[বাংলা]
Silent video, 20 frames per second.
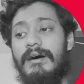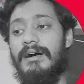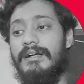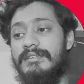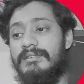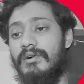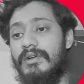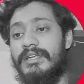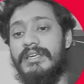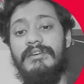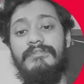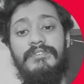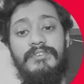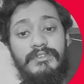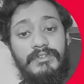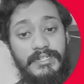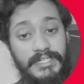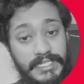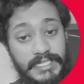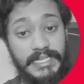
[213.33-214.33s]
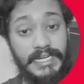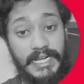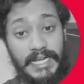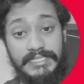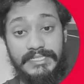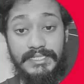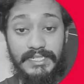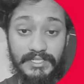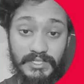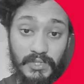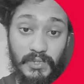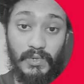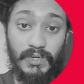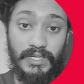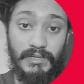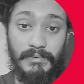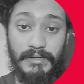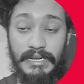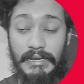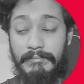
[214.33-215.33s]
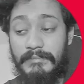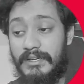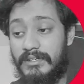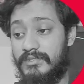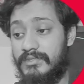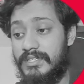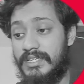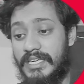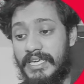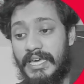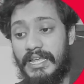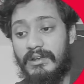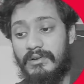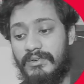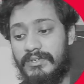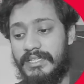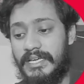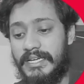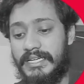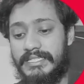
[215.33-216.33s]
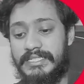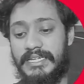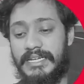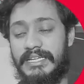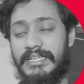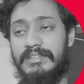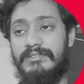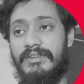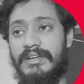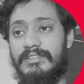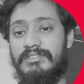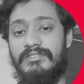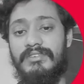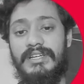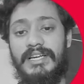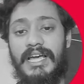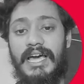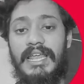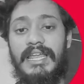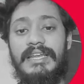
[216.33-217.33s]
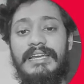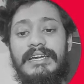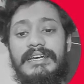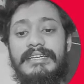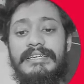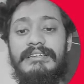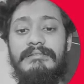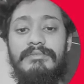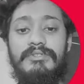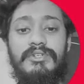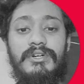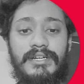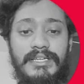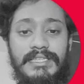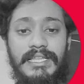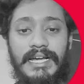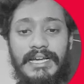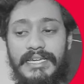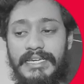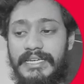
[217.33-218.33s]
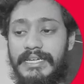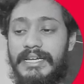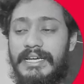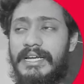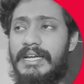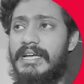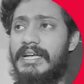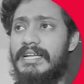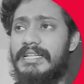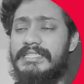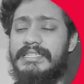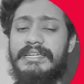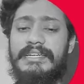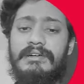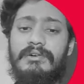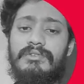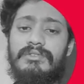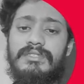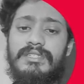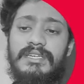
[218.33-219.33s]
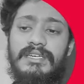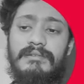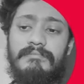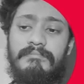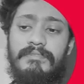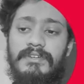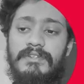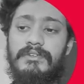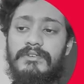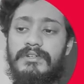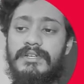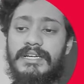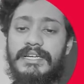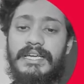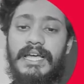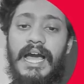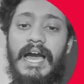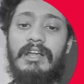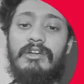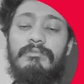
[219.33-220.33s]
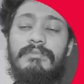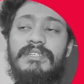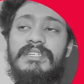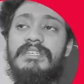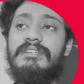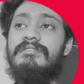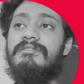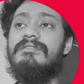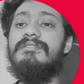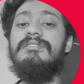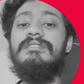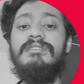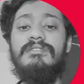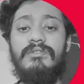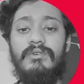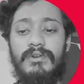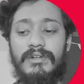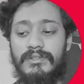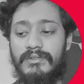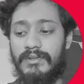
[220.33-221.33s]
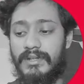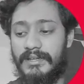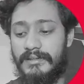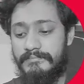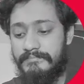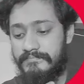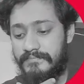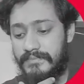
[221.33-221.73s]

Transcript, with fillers: বা অনেকে ভিডিও এডিটিংয়ের কাজ টাজ করি বাট আপনারা যদি খেয়াল করে দেখেন সেখানে কিন্তু এক ধরনের কালার গ্রেডিংয়ের বিষয়টা থাকে যেটা হচ্ছে ভিডিওটাকে আরও বেশি ইন্টারেস্টিং করে তোলে